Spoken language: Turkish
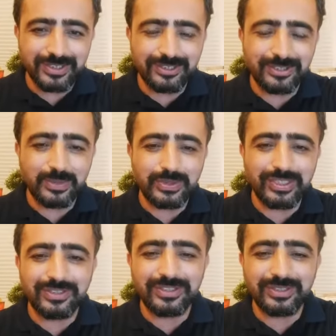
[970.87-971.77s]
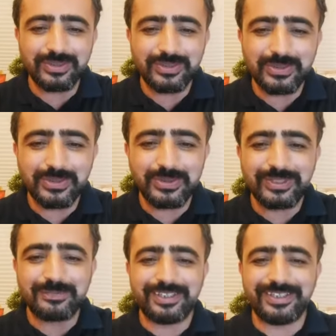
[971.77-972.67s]
gevezelik yapıyor kendi kendine
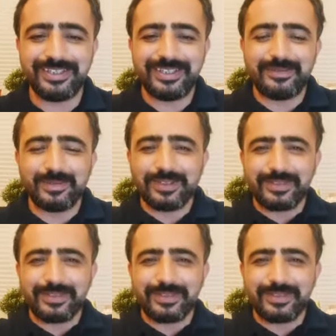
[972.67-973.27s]
konuşuyor demeyin.